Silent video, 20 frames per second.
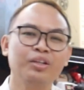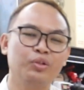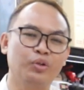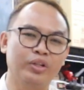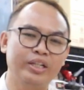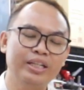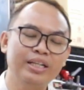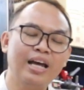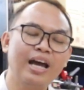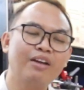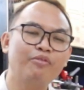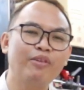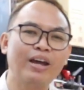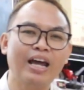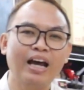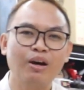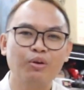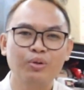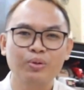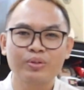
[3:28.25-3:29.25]
อยู่ที่ฮาร์ดแว
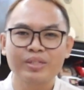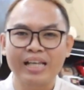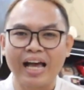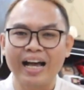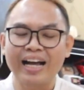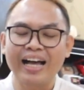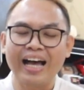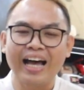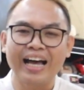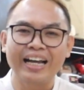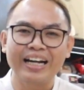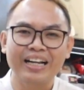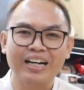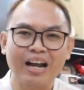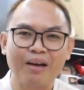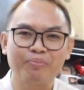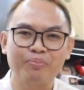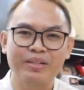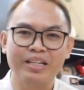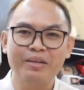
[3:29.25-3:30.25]
ร์เฮ้าส์ทุกสาขานะค
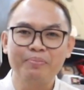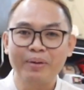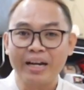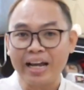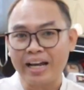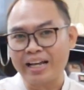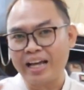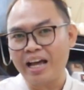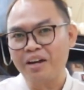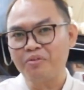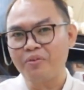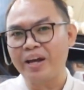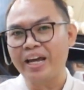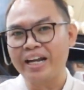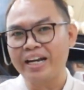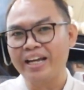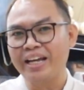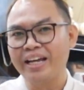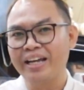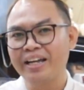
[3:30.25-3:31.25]
รับที่แผนกฮาร์ดแว
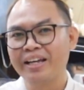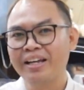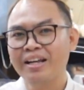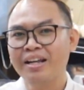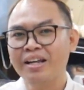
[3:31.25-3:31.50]
ร์นะฮะ